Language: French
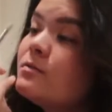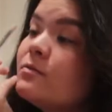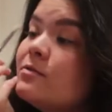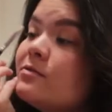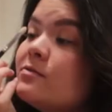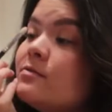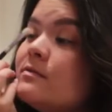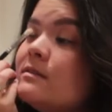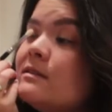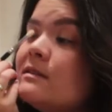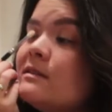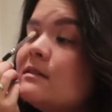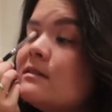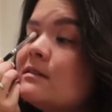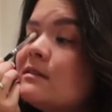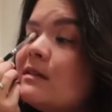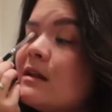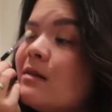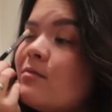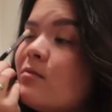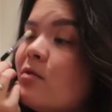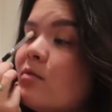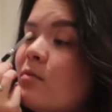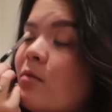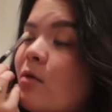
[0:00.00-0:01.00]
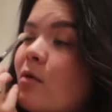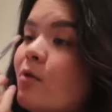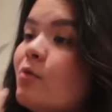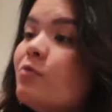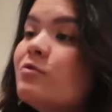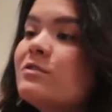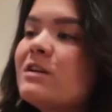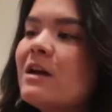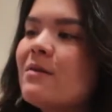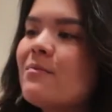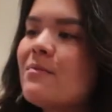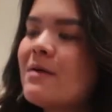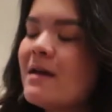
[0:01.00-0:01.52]
je me suis dit c'est le moment
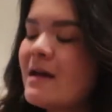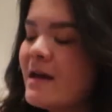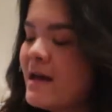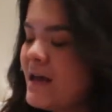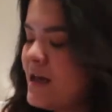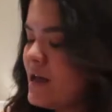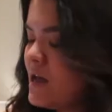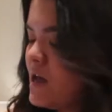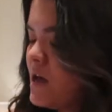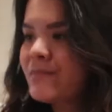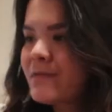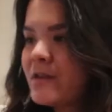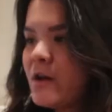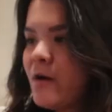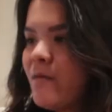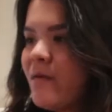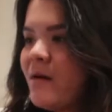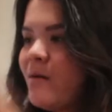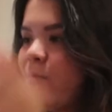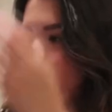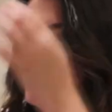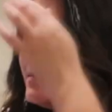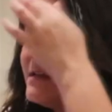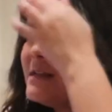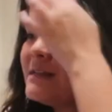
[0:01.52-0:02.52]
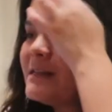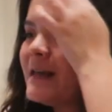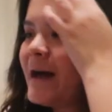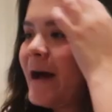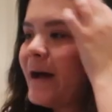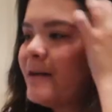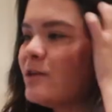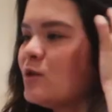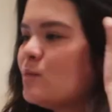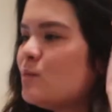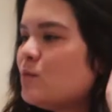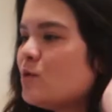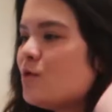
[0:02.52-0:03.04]
ou jamais. Normalement il
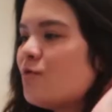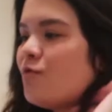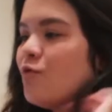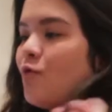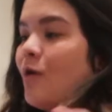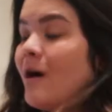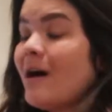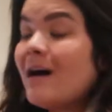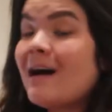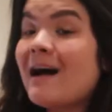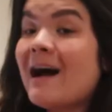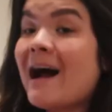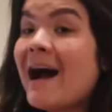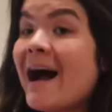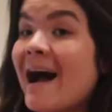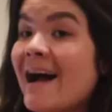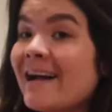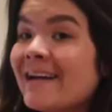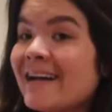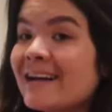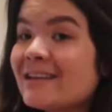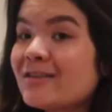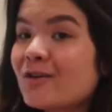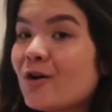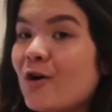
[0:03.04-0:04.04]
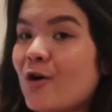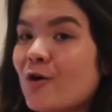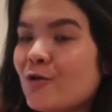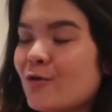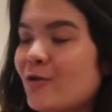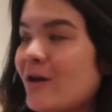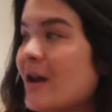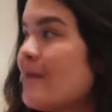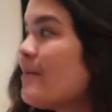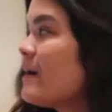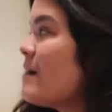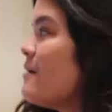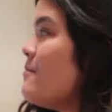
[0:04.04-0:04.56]
s'arrête de pleuvoir 4h
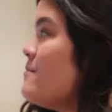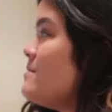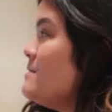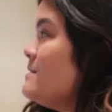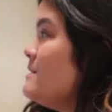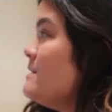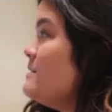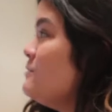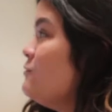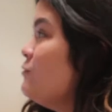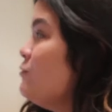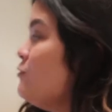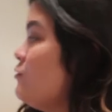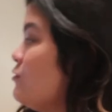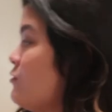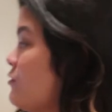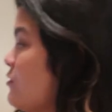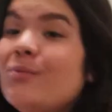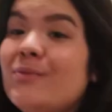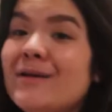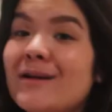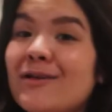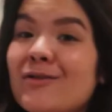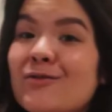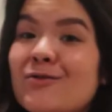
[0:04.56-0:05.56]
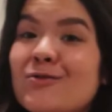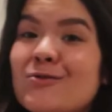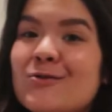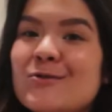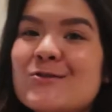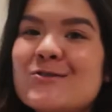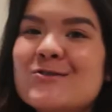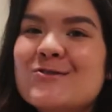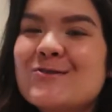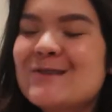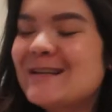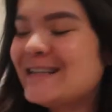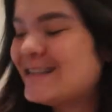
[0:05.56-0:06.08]
de l'après-midi, donc bientôt,
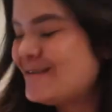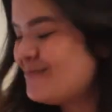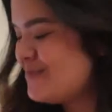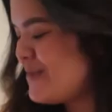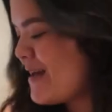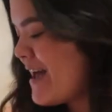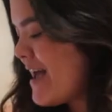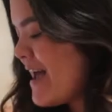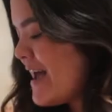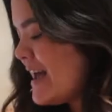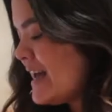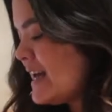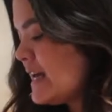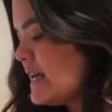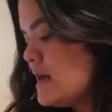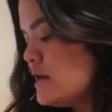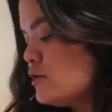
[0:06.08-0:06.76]
je l'espère.